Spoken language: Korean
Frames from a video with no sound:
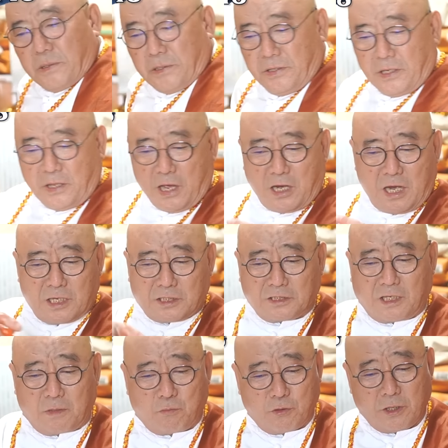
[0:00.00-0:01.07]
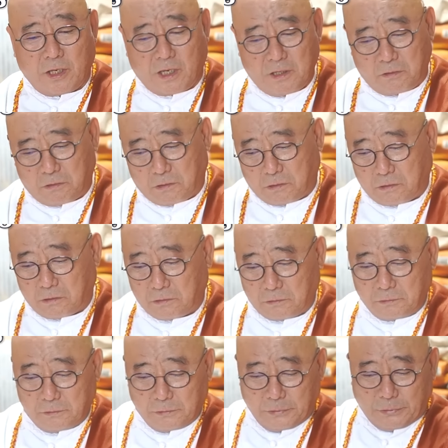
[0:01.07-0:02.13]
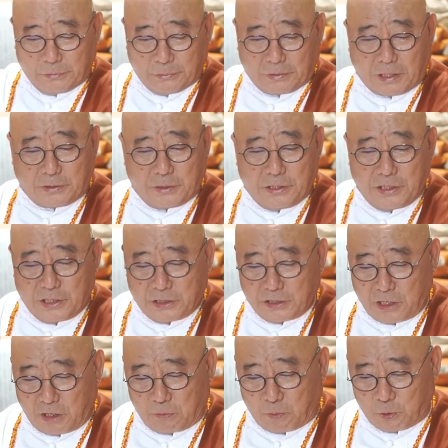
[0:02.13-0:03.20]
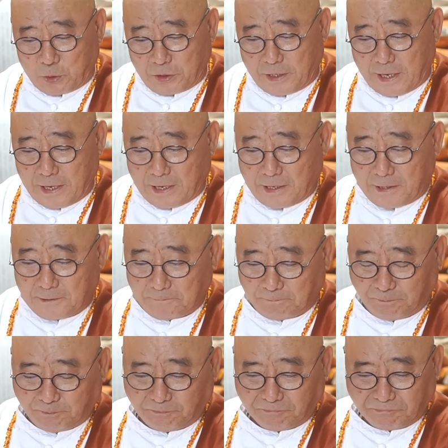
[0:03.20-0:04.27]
근데 내가 항상 잘 보는 게 아니고 예. 나는 있는 그대로 보는데 예.